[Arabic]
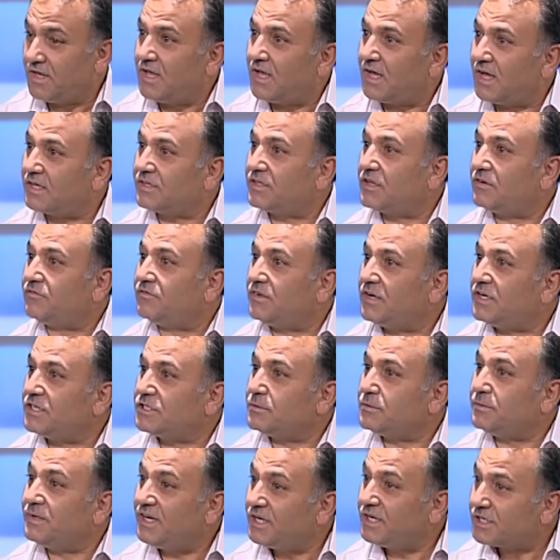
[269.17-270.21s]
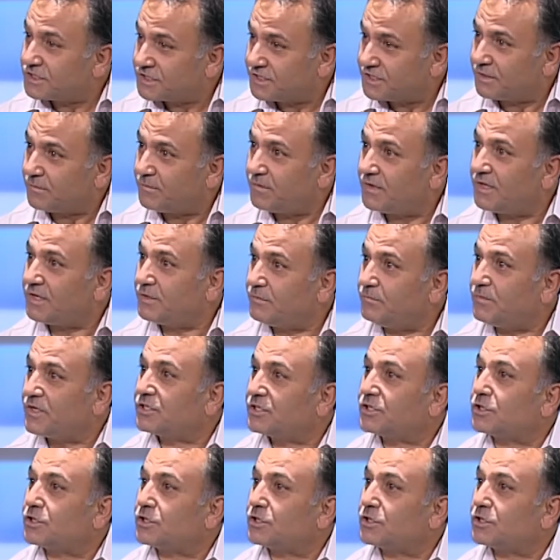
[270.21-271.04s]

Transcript: هذا الفن الجميل ليش يعني ما